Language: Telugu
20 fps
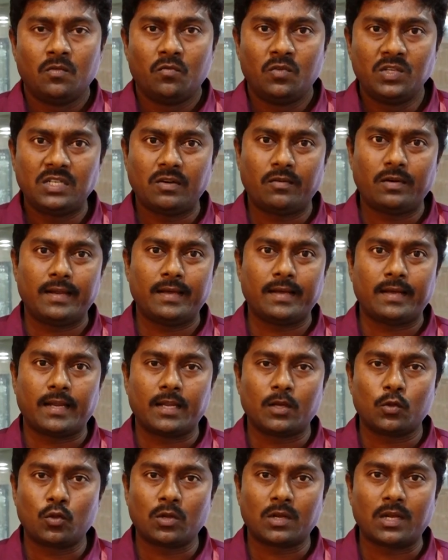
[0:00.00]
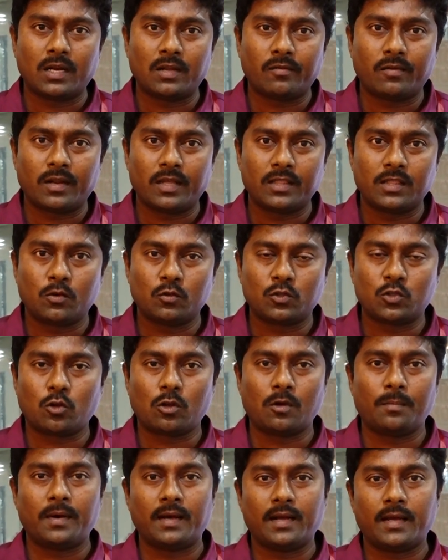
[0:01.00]
విజయవాడ కనకదుర్గ నవరాత్రి ఉత్సవ
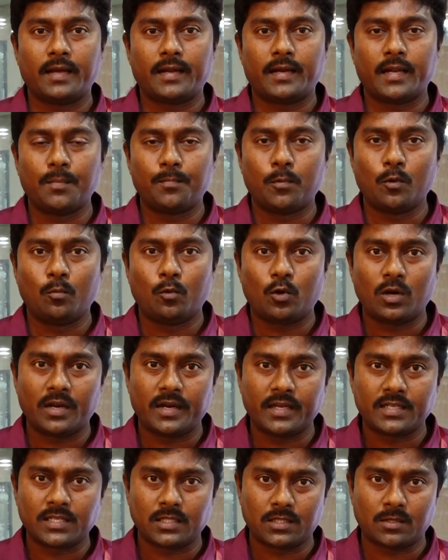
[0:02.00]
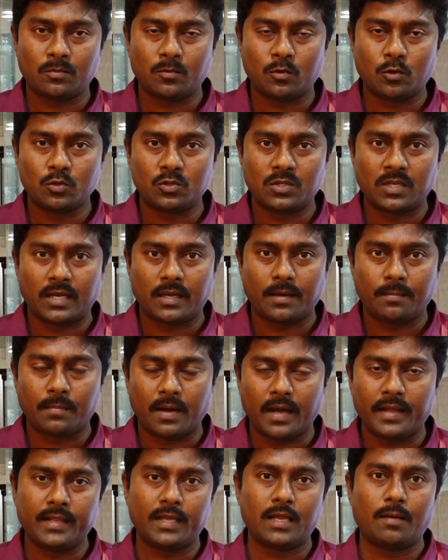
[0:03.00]
భాగంగా రేపు మూలా నక్షత్రం రోజున
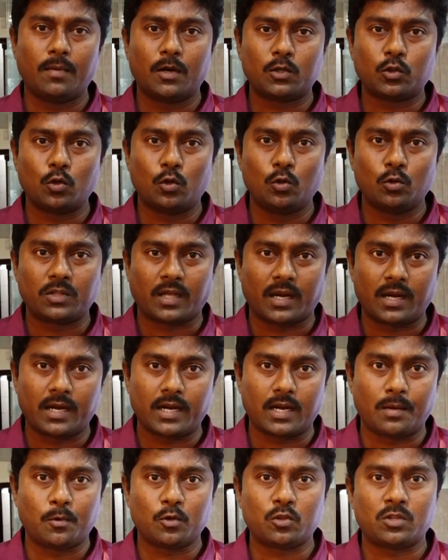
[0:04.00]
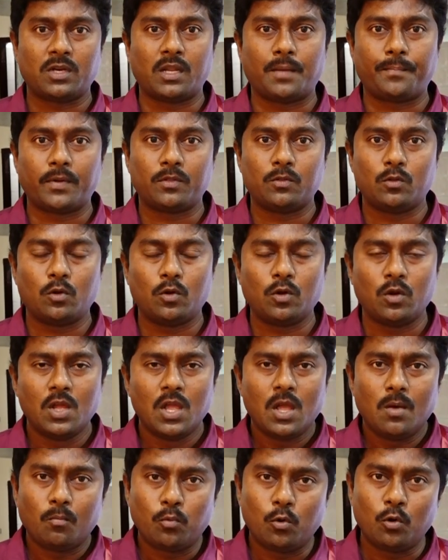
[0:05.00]
భారీగా భక్తులు తరలిరాబోతున్న నేపథ్యంలో
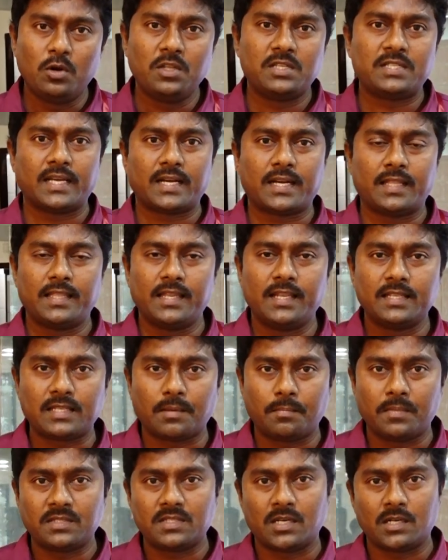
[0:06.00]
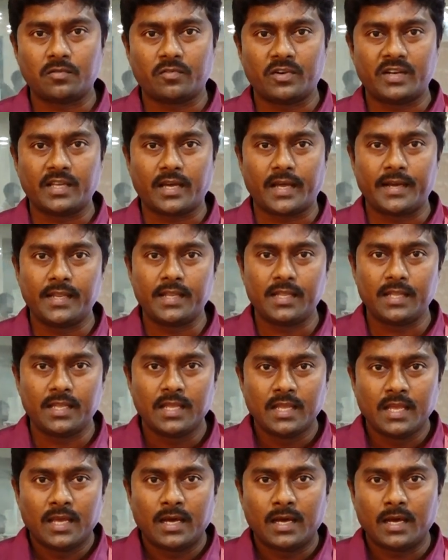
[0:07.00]
పోలీస్ శాఖ దీనికి సంబంధించినటువంటి అన్ని
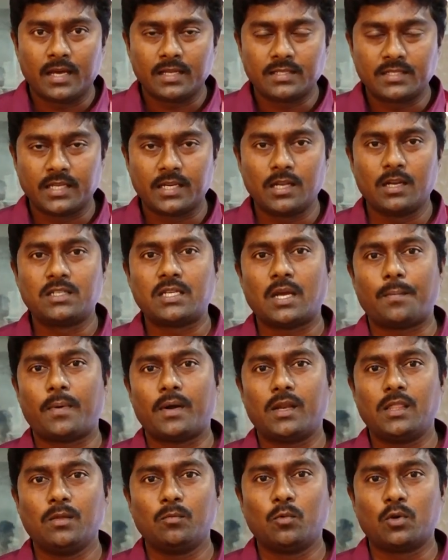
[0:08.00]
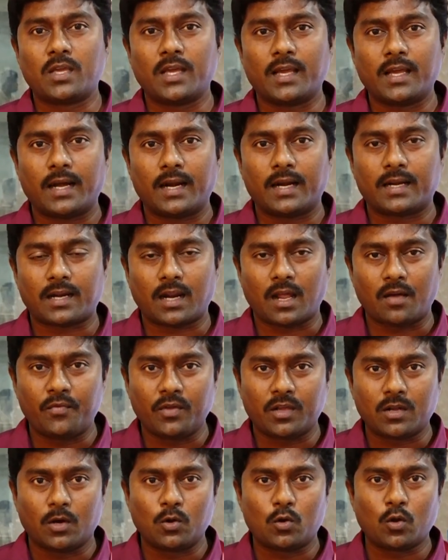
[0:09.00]
చర్యలు చేపట్టింది ముఖ్యంగా
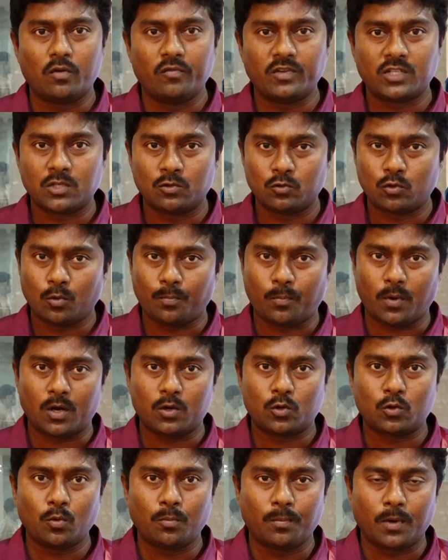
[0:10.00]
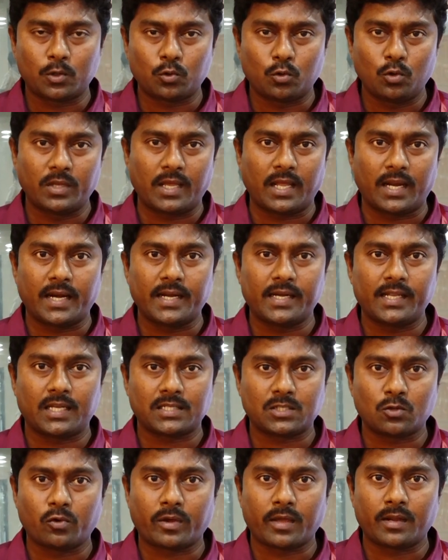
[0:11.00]
ట్రాఫిక్ కంట్రోల్ విషయంతో పాటు భక్తులకు ఎలాంటి
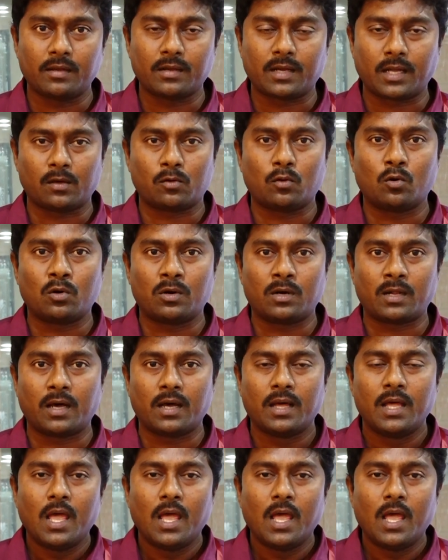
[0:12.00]
అసౌకర్యం కలగకుండా